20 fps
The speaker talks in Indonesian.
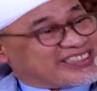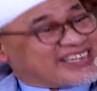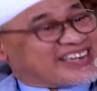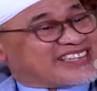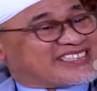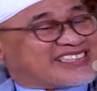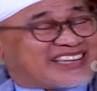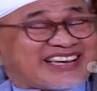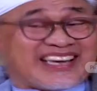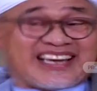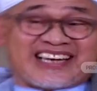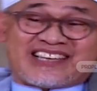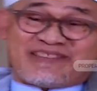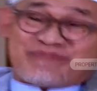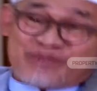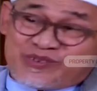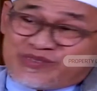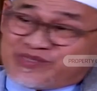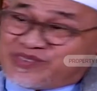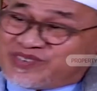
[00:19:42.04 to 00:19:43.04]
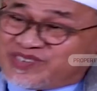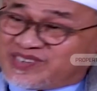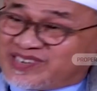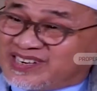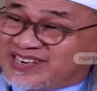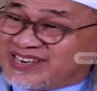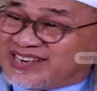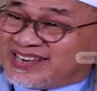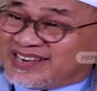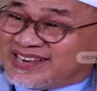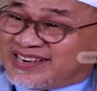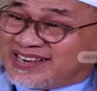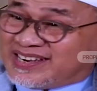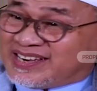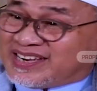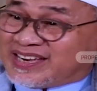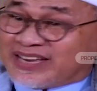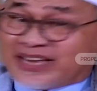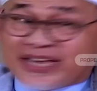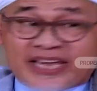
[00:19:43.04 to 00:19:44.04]
wa taala sekalipun.
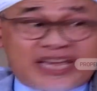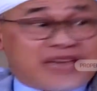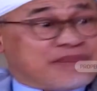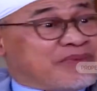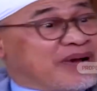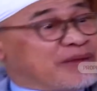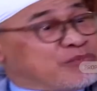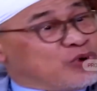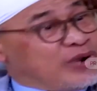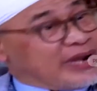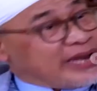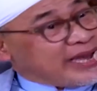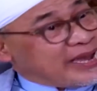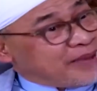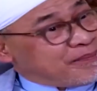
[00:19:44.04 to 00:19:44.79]
Imamul